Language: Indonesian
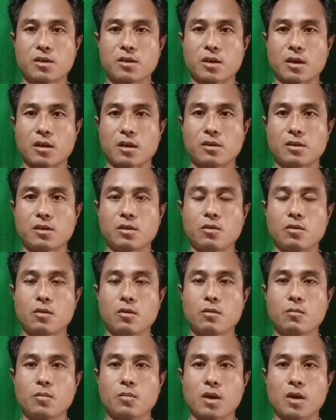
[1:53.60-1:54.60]
sakan
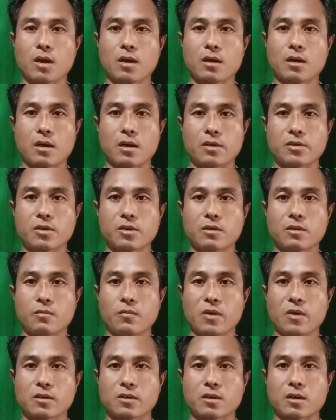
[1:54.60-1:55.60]
tikon plak
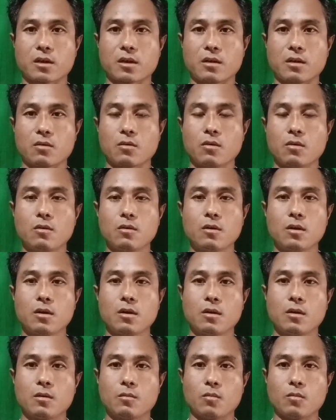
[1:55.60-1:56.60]
ajekruping sekarangko
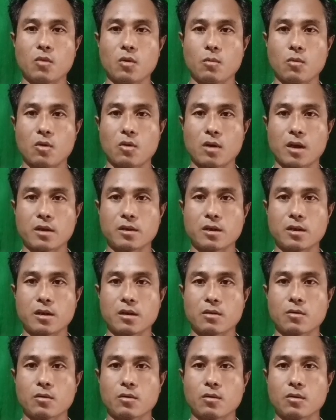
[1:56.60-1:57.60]
mulmula
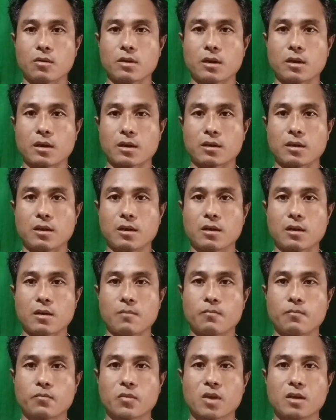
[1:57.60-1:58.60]
nirang ko takatinga
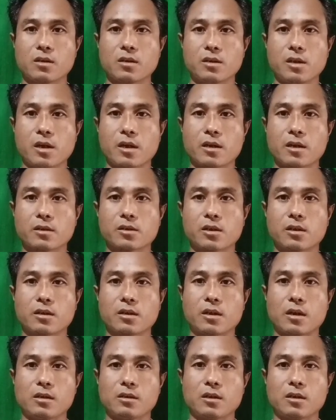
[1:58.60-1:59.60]
yarang san
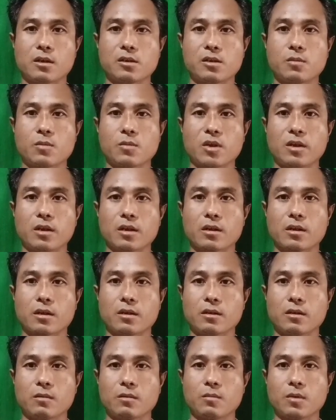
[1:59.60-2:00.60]
dalina simani
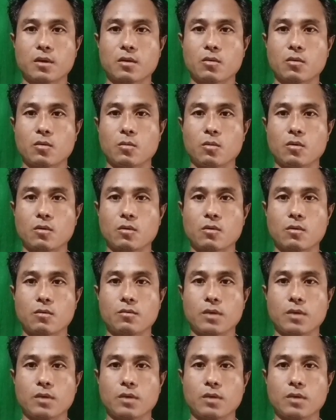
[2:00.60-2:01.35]
yakhan dagba ko bolko